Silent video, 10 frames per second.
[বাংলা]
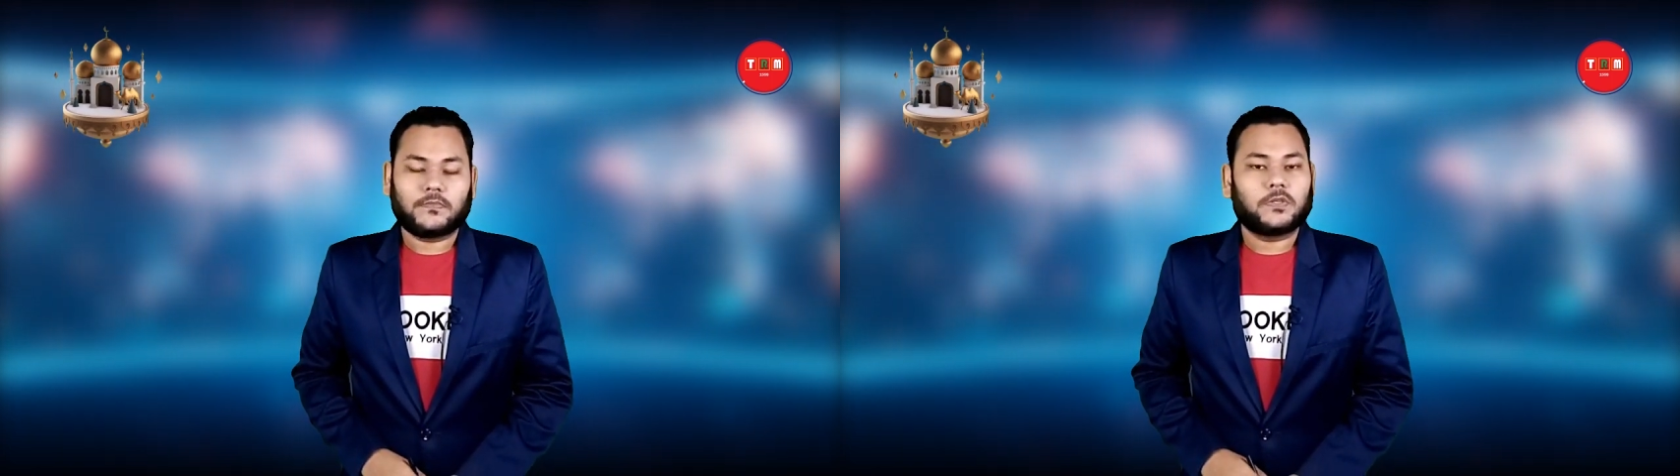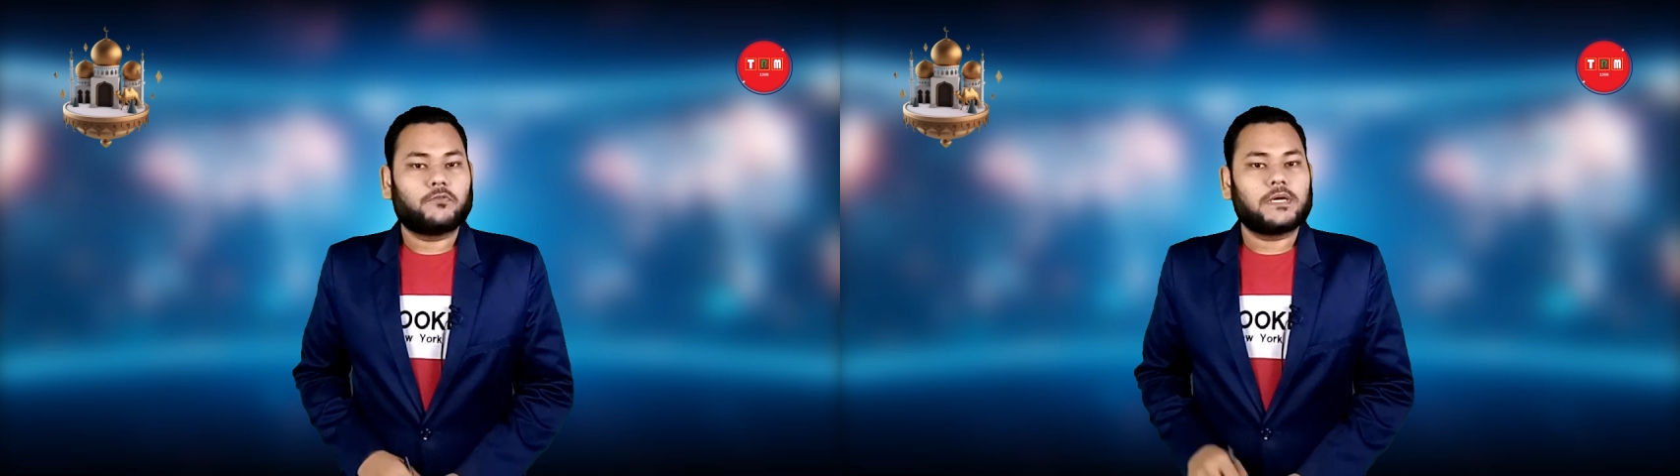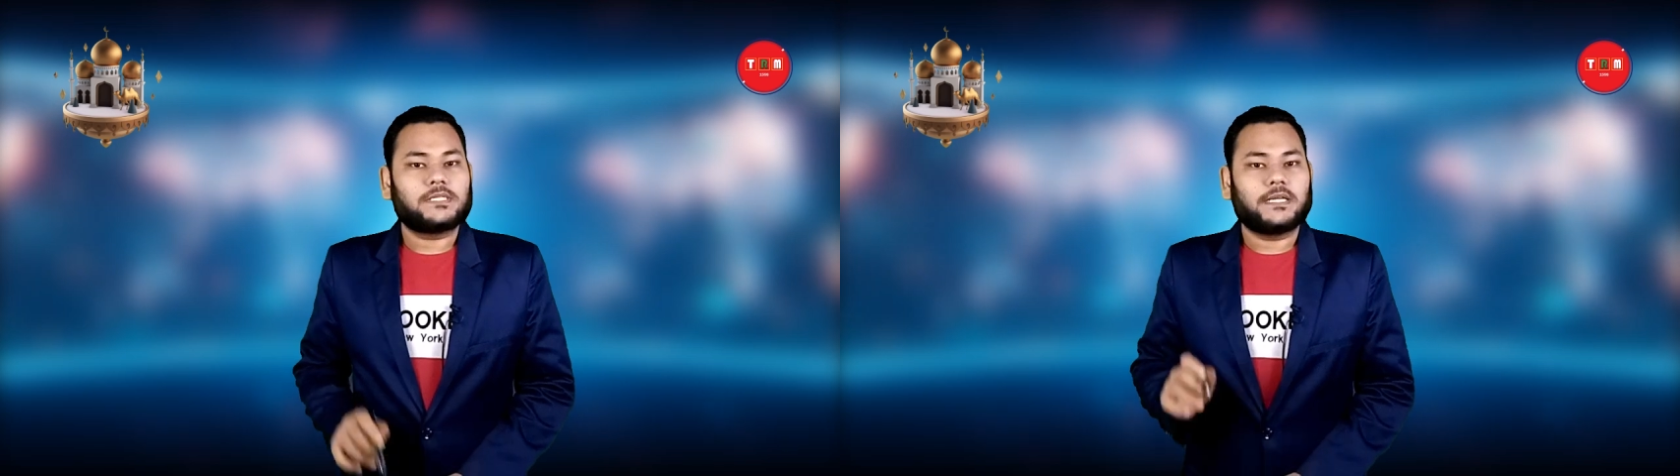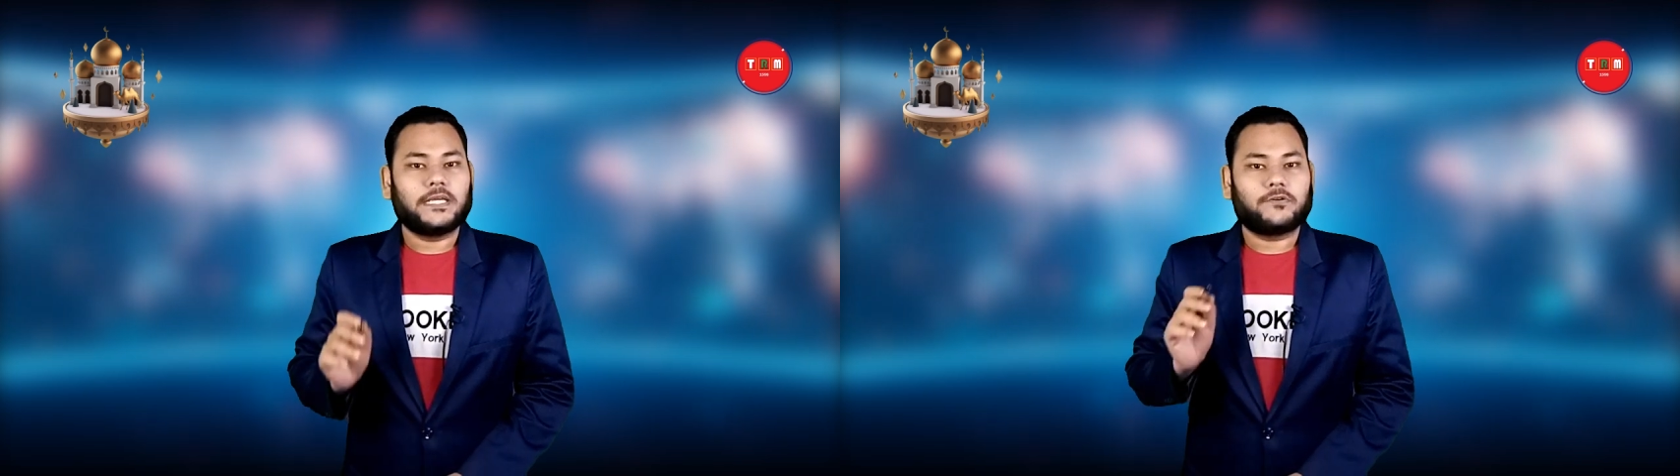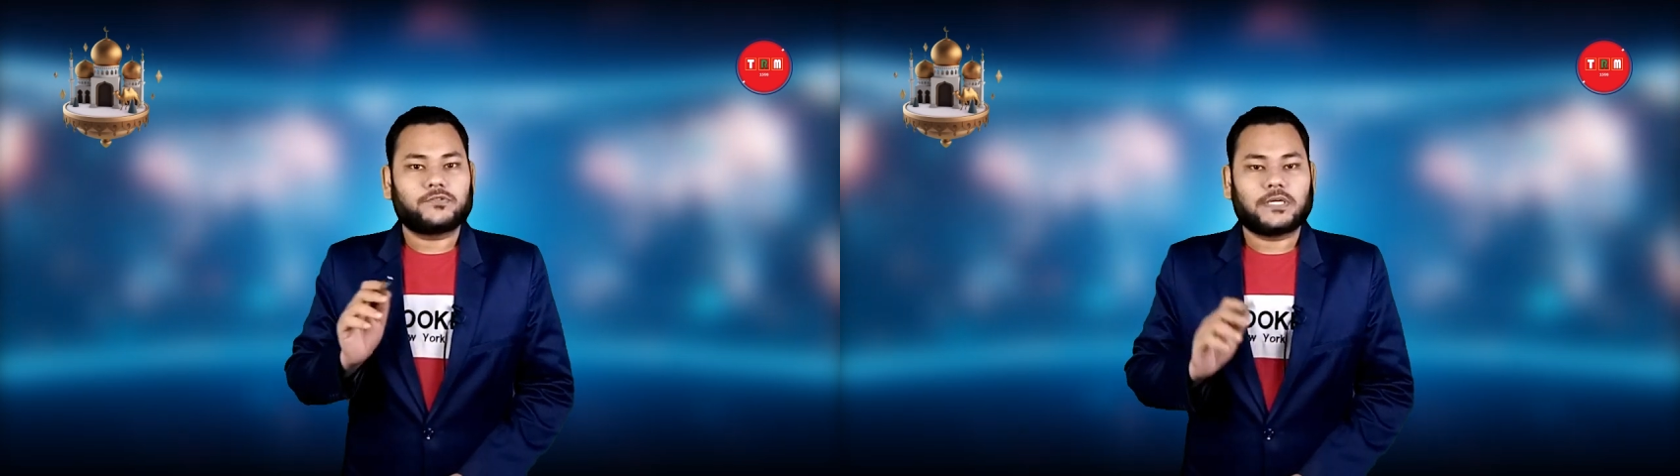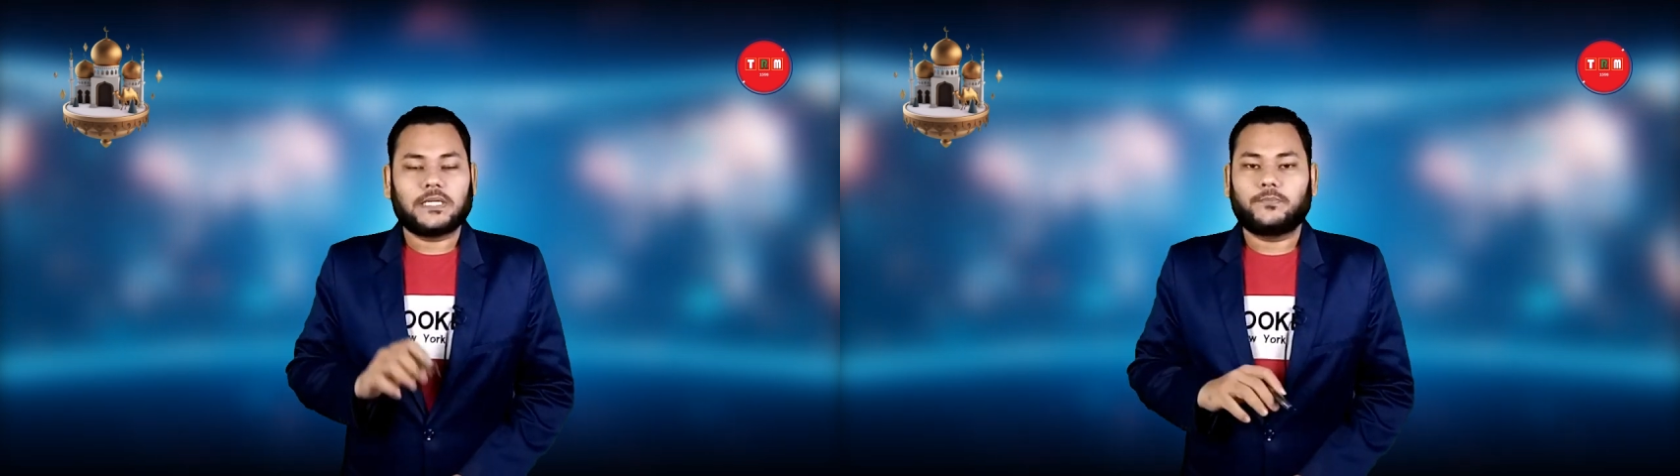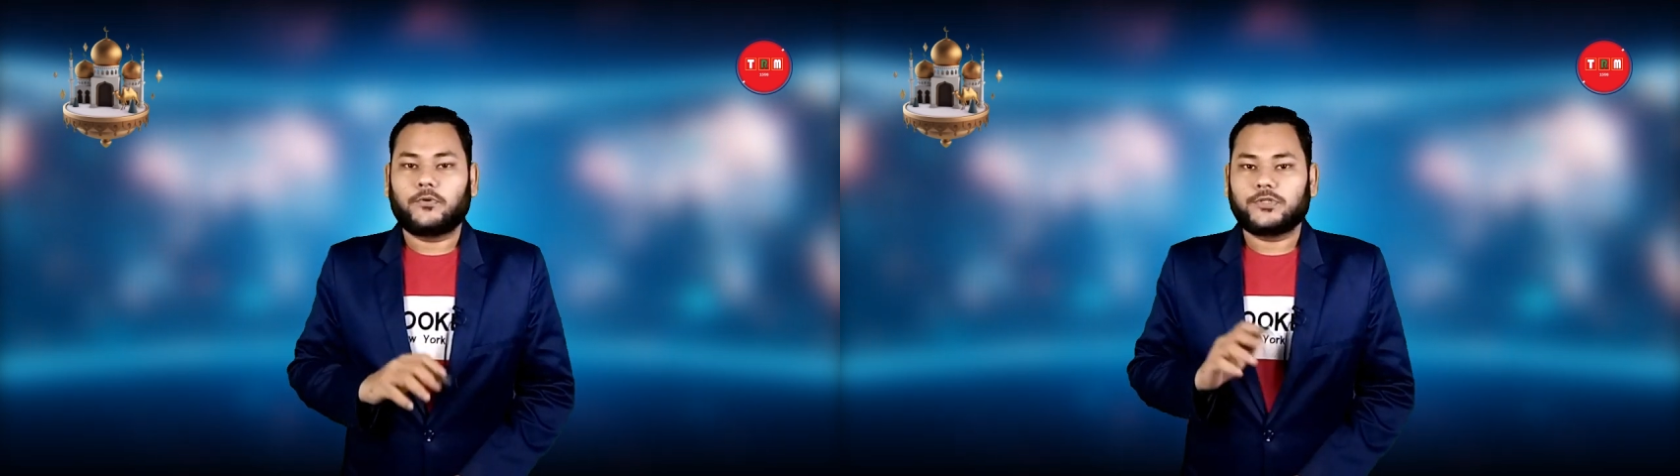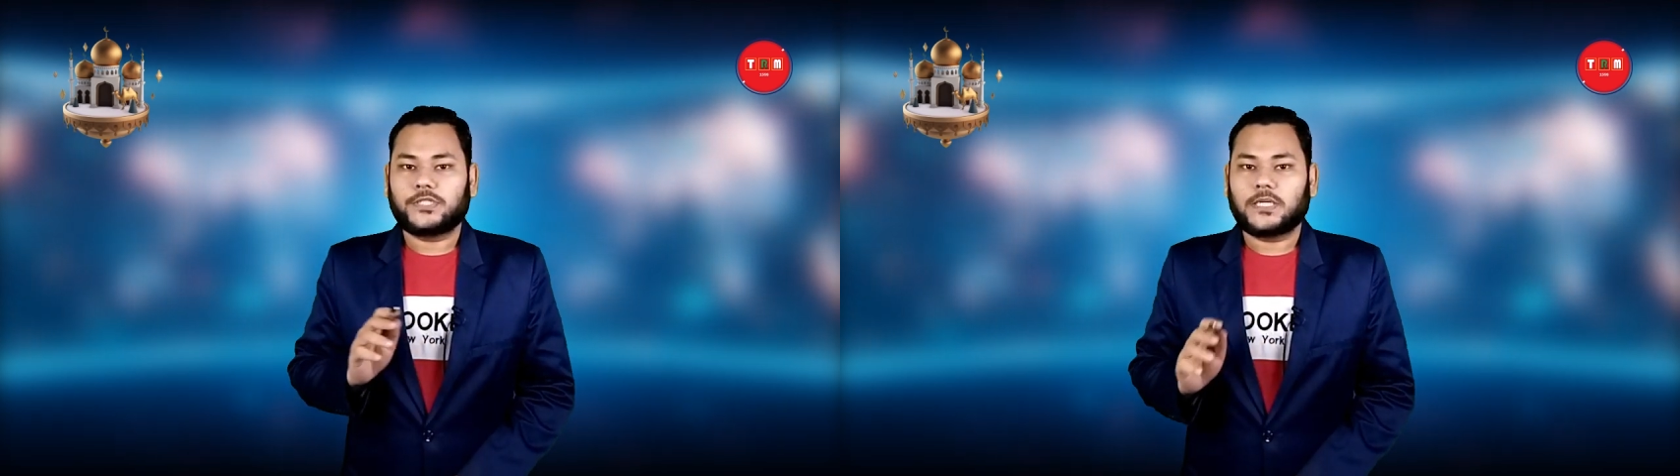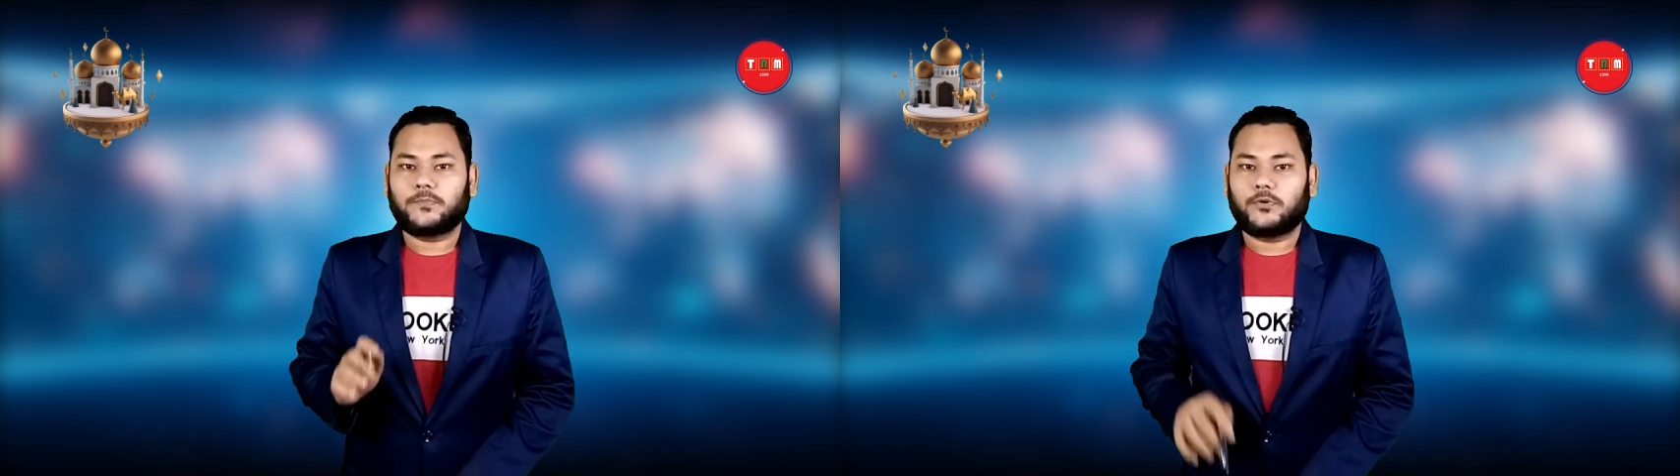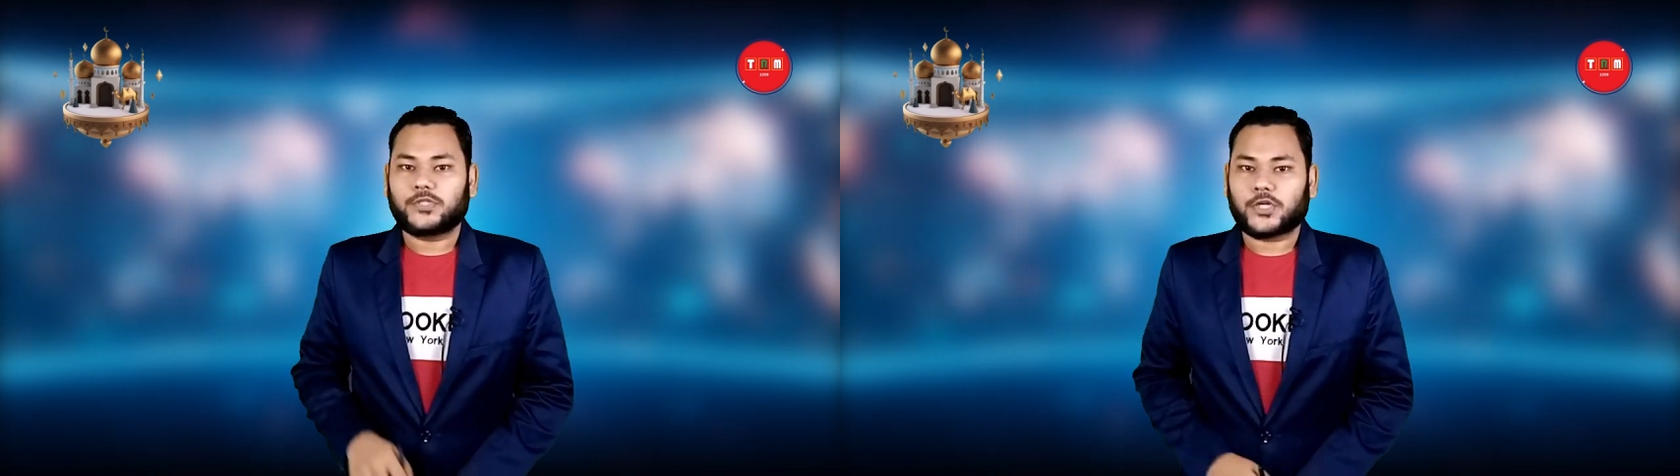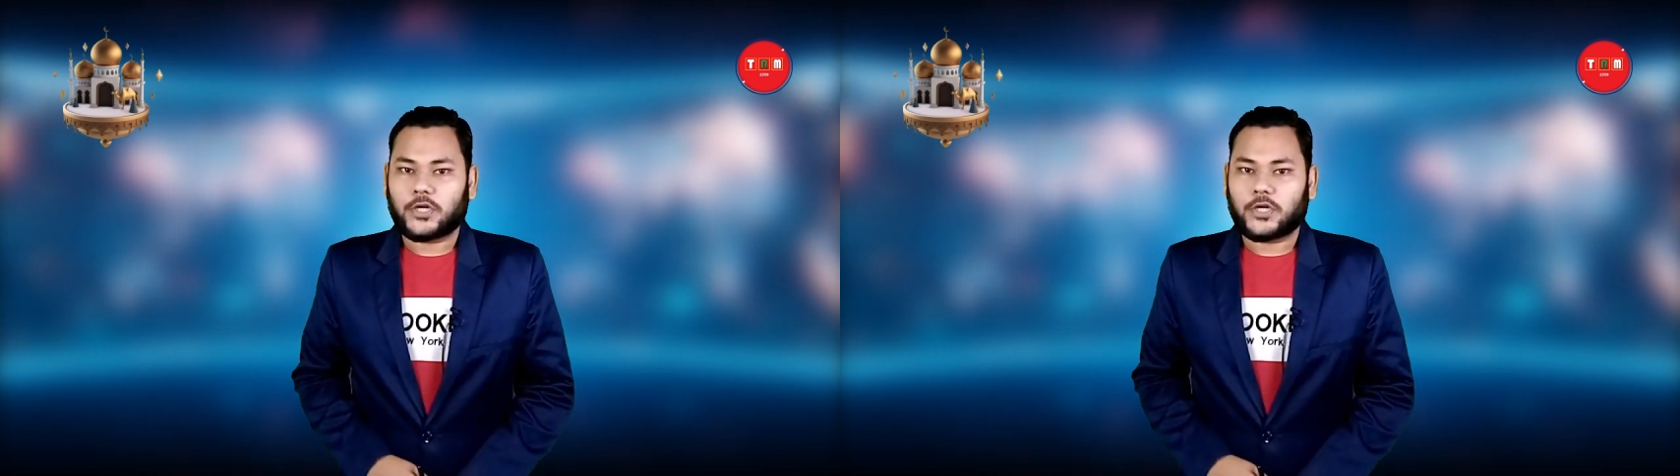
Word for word: দু সালে বৈশ্বিক পোশাক